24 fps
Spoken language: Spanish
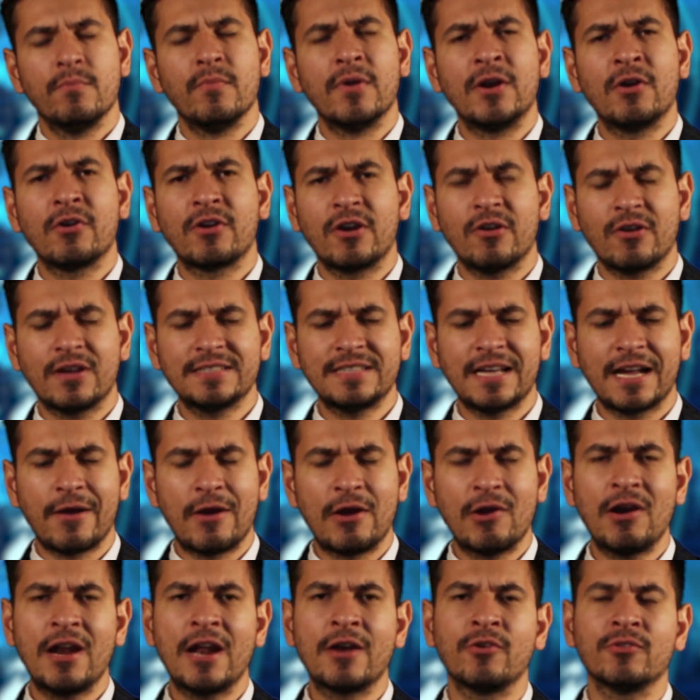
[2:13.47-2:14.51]
Bueno, creo que se
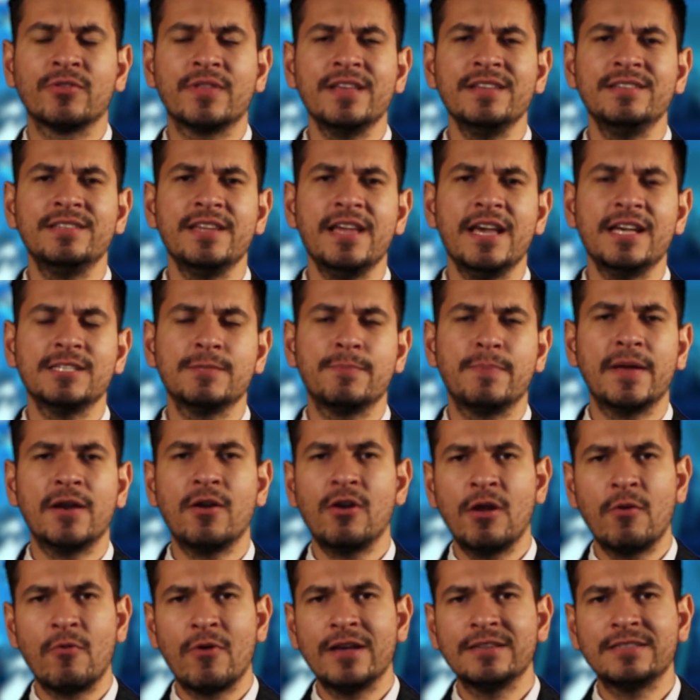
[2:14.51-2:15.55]
acabaron las noticias,
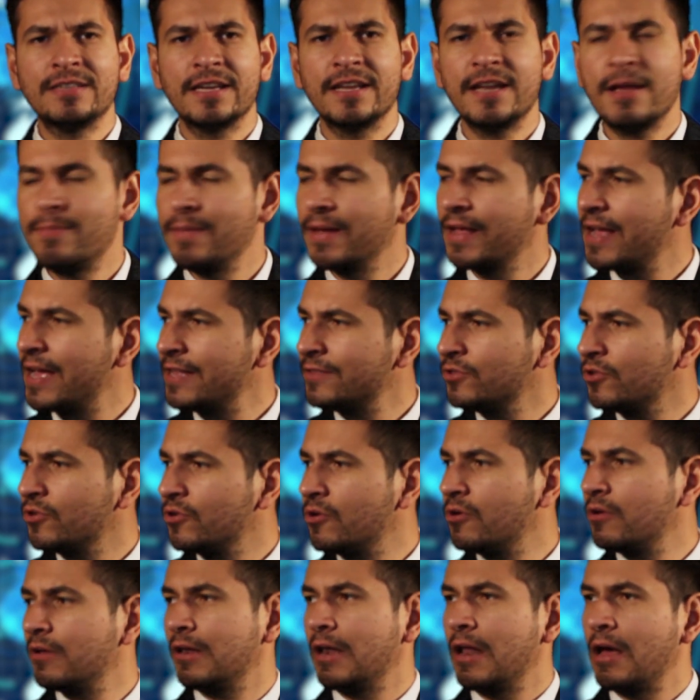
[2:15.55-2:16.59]
pero les voy a seguir
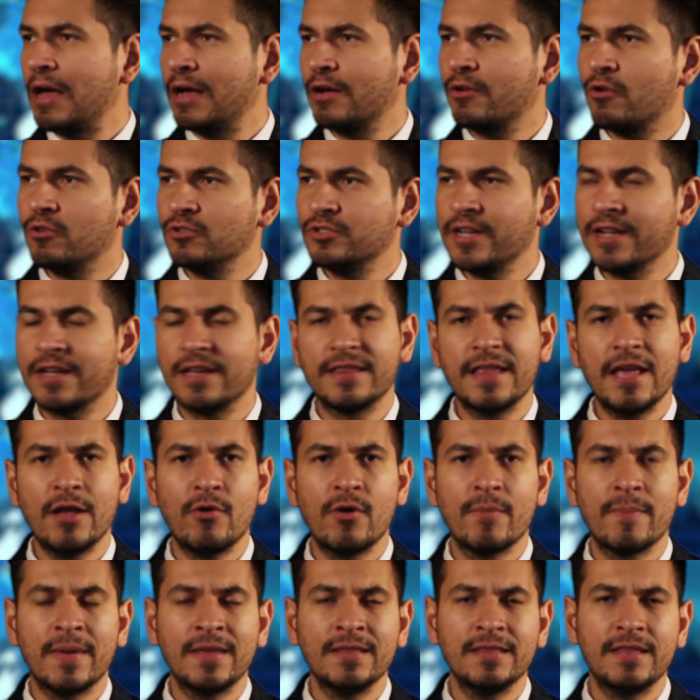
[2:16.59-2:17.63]
explicando las cosas que
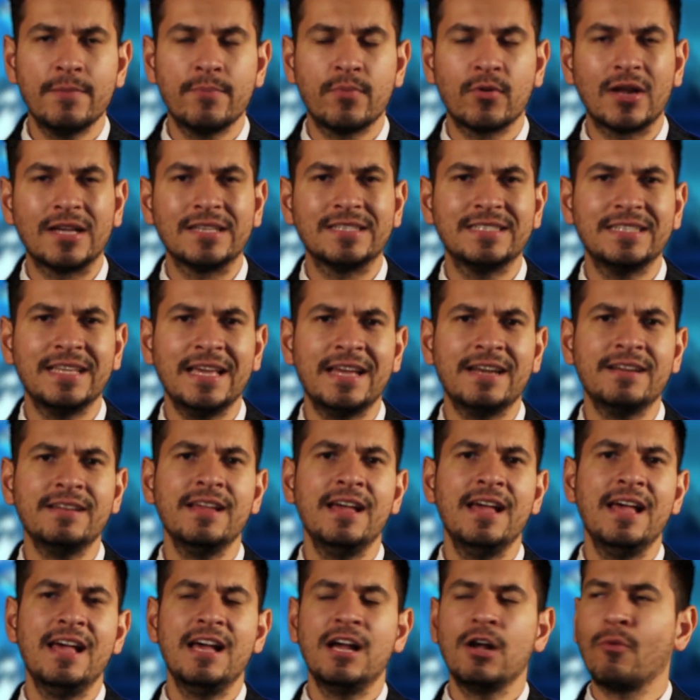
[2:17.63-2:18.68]
tengo en mente por
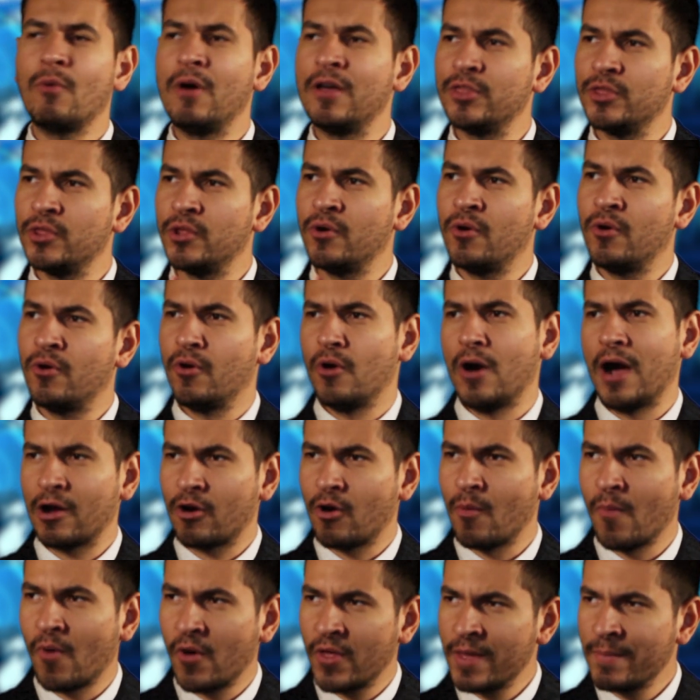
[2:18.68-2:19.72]
hacer cuando
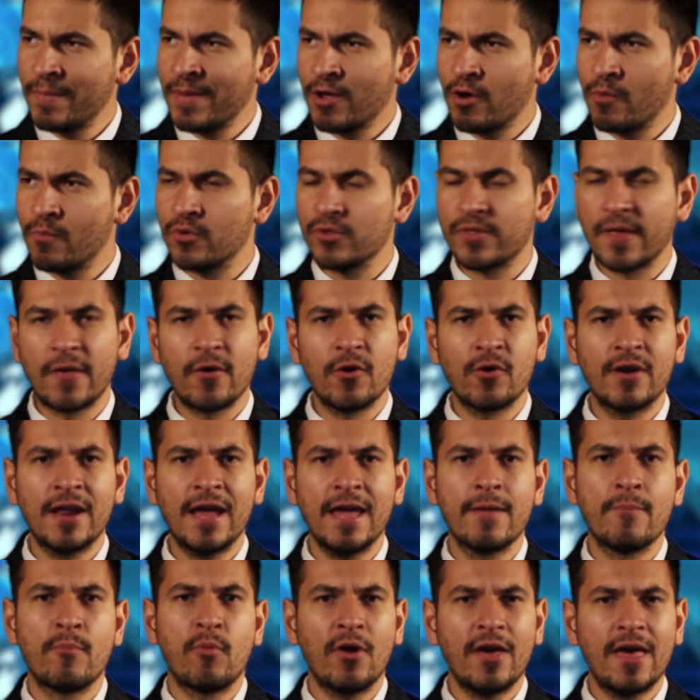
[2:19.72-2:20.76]
acomode mi
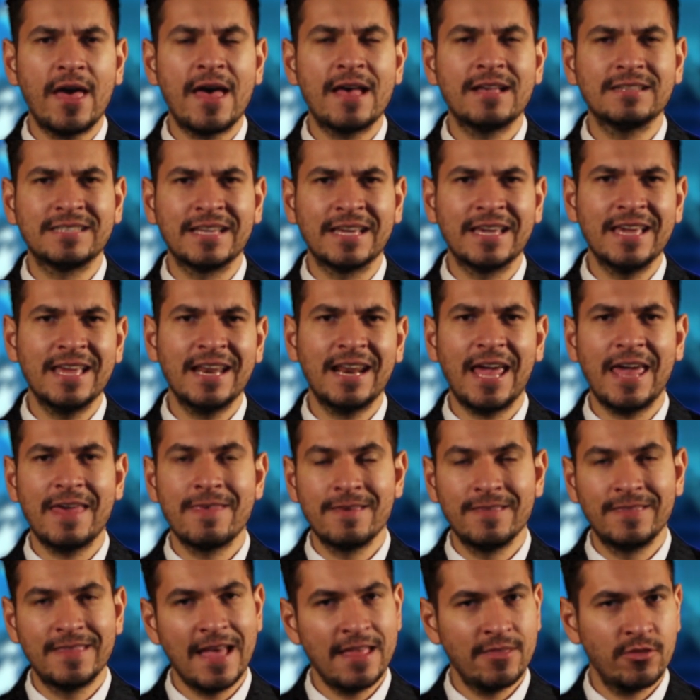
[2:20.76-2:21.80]
computadora y pueda seguir
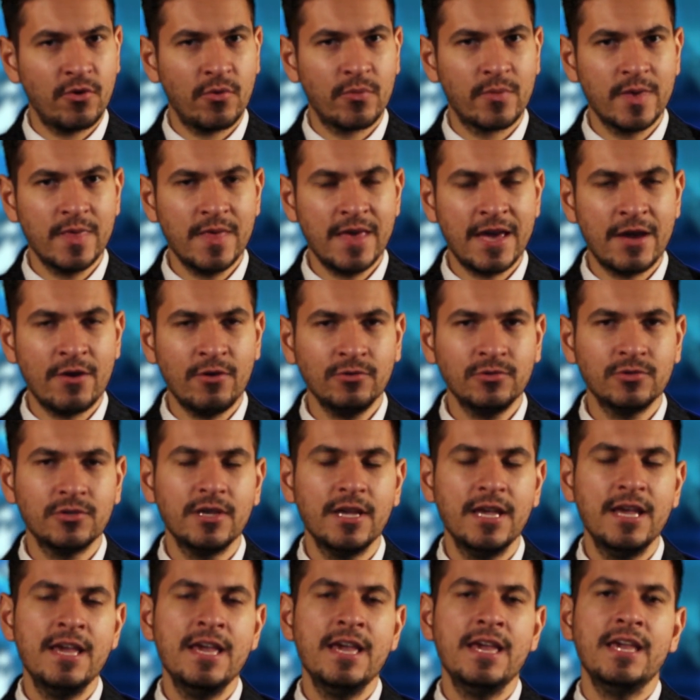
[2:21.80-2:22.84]
editando videos.